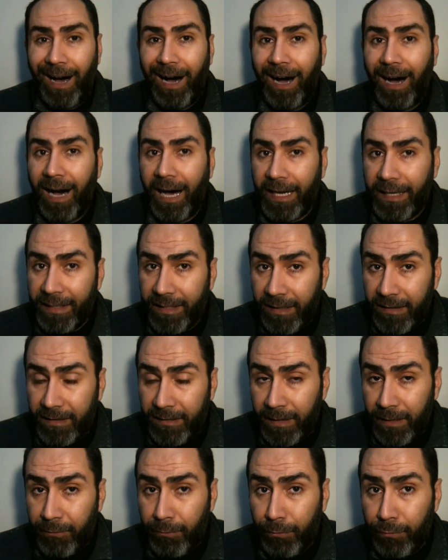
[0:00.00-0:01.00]

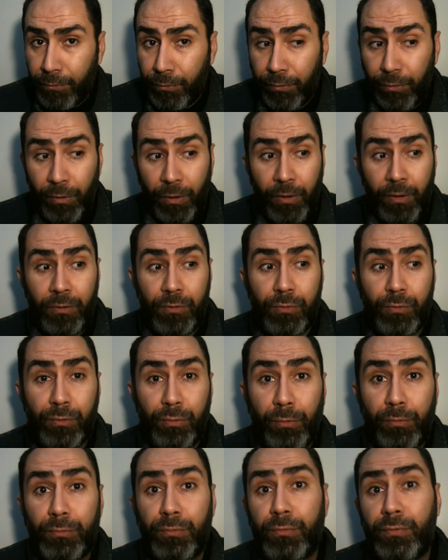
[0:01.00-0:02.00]
ahiretine dönük,
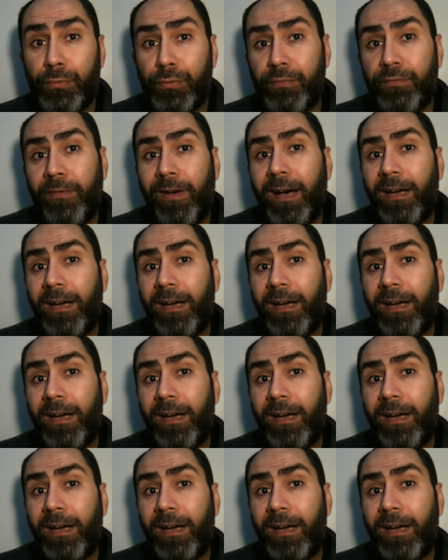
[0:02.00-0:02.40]
sonsuz